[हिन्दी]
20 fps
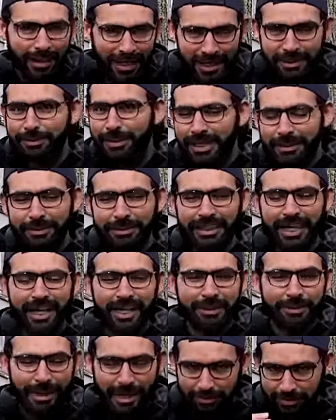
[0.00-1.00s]
बार बार बता
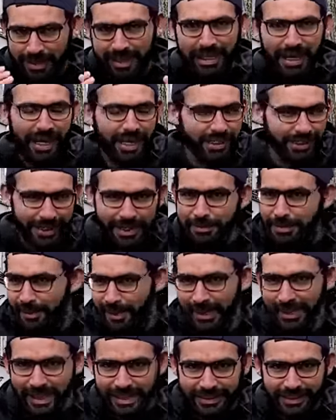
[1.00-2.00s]
के मैं आपके कान नहीं
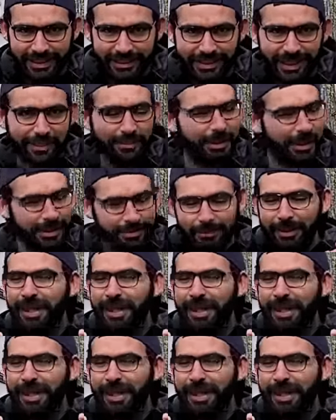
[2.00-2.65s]
पकाना चाहता मगर